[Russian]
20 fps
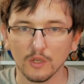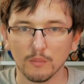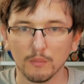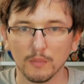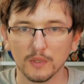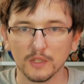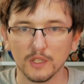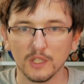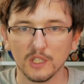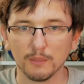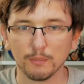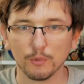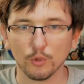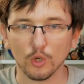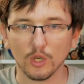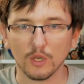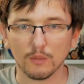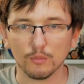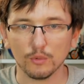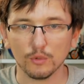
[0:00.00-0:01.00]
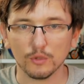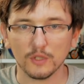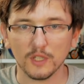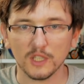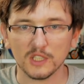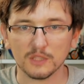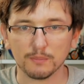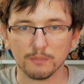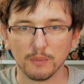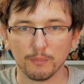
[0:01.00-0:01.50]
Модель неплохо будет
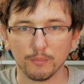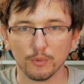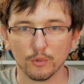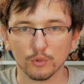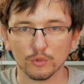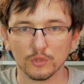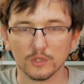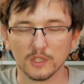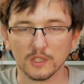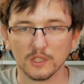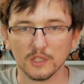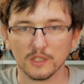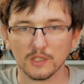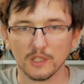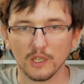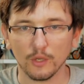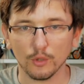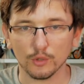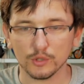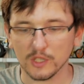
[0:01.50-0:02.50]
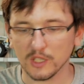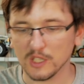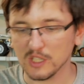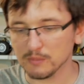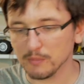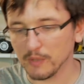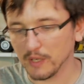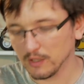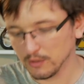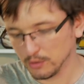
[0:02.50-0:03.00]
ездить по полу на таких колесах,
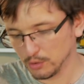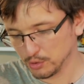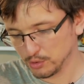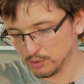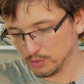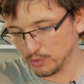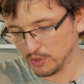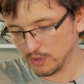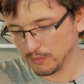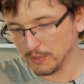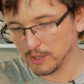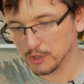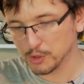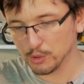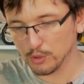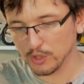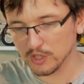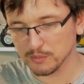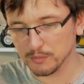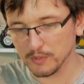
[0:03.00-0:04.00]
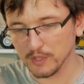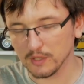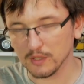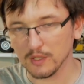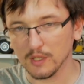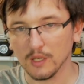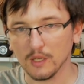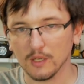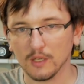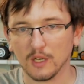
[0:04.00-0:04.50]
несмотря на то, что у них большой размер.
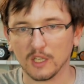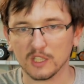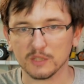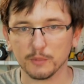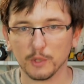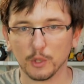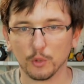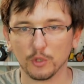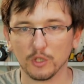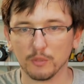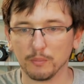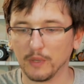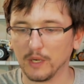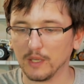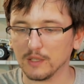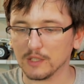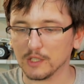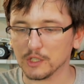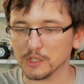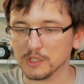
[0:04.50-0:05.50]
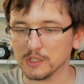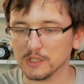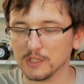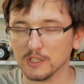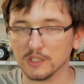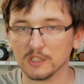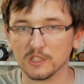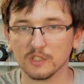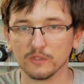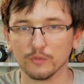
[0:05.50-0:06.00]
Размер у них порядка
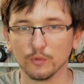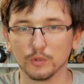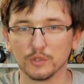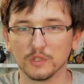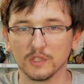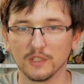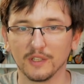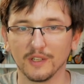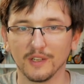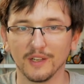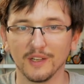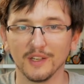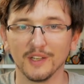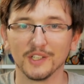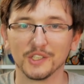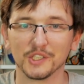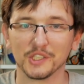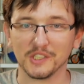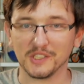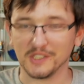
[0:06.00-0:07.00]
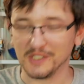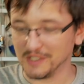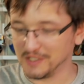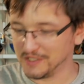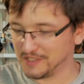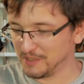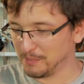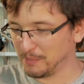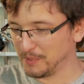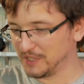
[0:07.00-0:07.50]

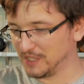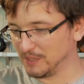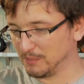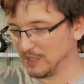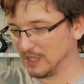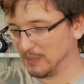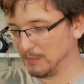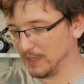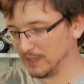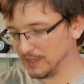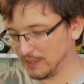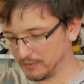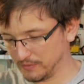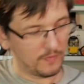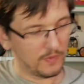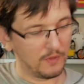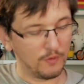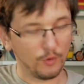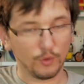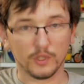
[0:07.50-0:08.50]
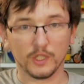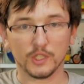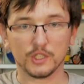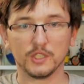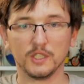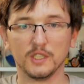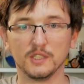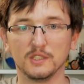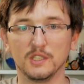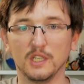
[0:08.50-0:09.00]
62-65 мм. Вот
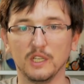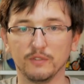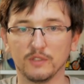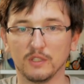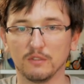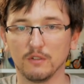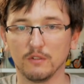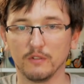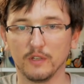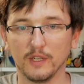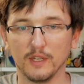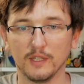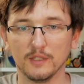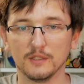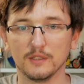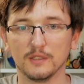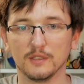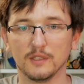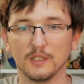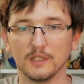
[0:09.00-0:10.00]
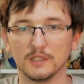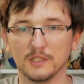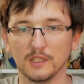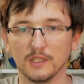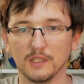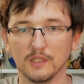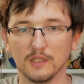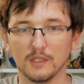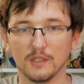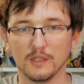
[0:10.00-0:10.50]
даже есть дрифтовый вариант,
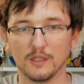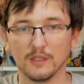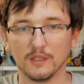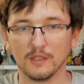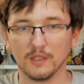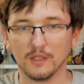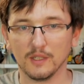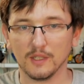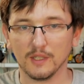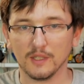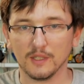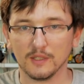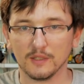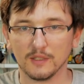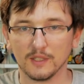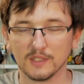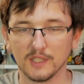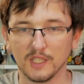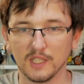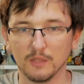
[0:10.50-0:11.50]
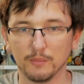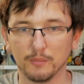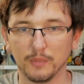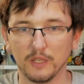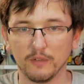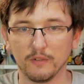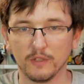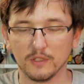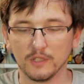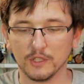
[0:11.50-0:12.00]
хотя на заднем
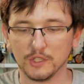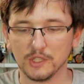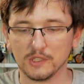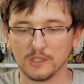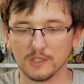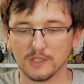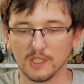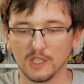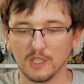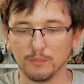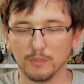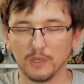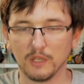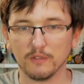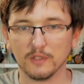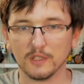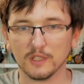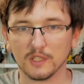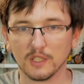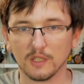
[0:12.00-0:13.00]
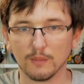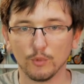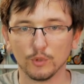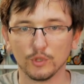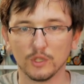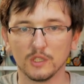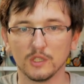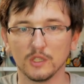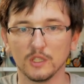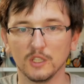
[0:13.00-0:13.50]
приводе, на чисто заднем приводе это
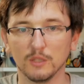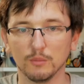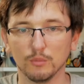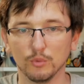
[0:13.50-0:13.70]
работать не